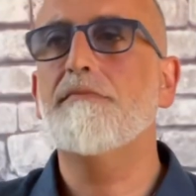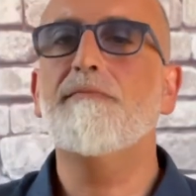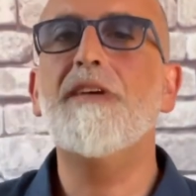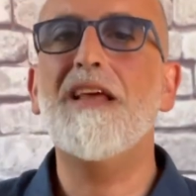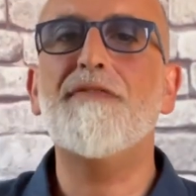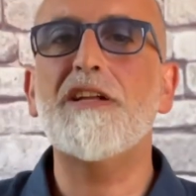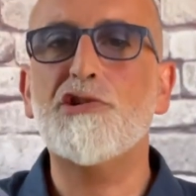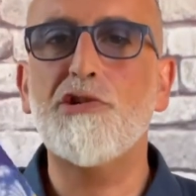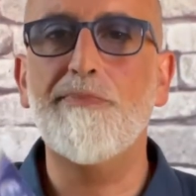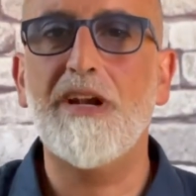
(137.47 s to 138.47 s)
Ve la
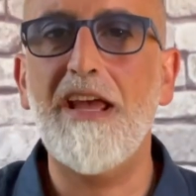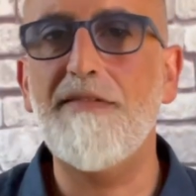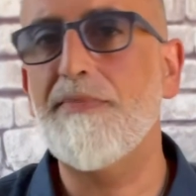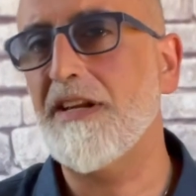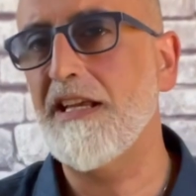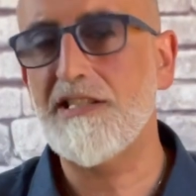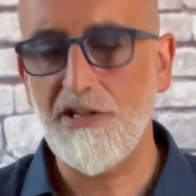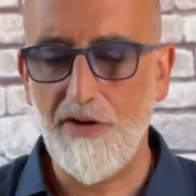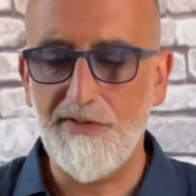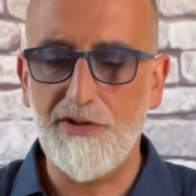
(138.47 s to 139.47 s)
faccio breve perché
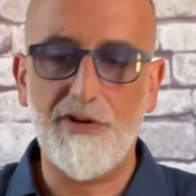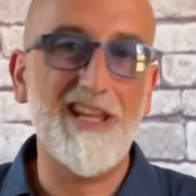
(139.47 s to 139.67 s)
sennò vi dovrei